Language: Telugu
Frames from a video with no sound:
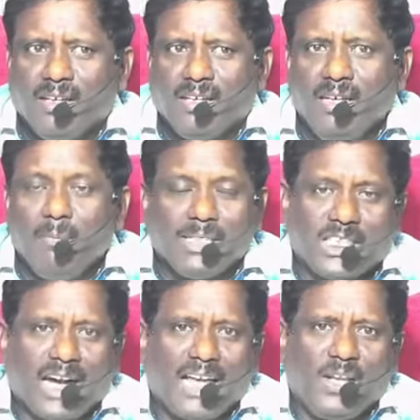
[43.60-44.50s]
ఈ మధ్య
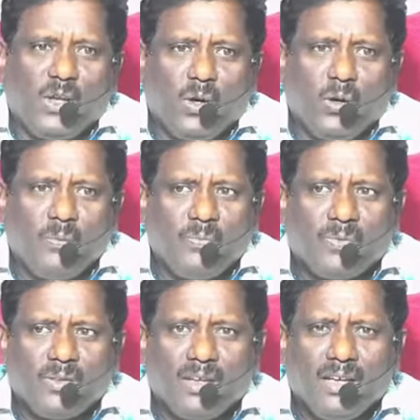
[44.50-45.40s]
కాలంలో
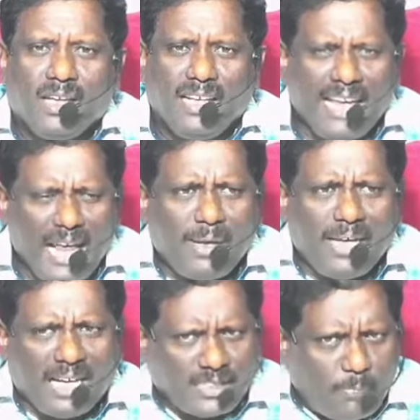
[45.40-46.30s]

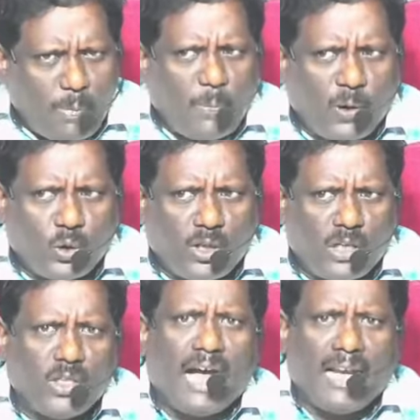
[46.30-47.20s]
నేనేమైనా
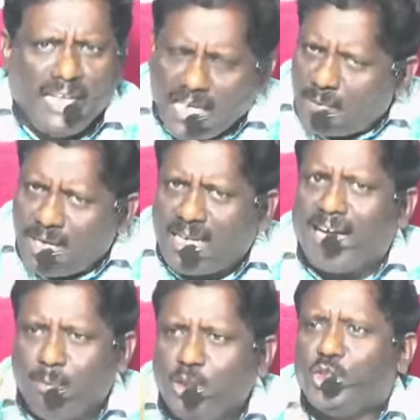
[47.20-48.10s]
తప్పిపోతున్నట్టుగా నీకేమైనా
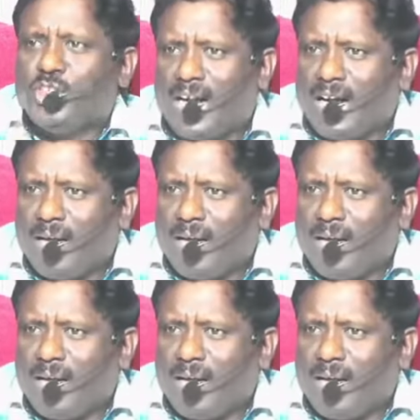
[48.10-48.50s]
అనిపించిందా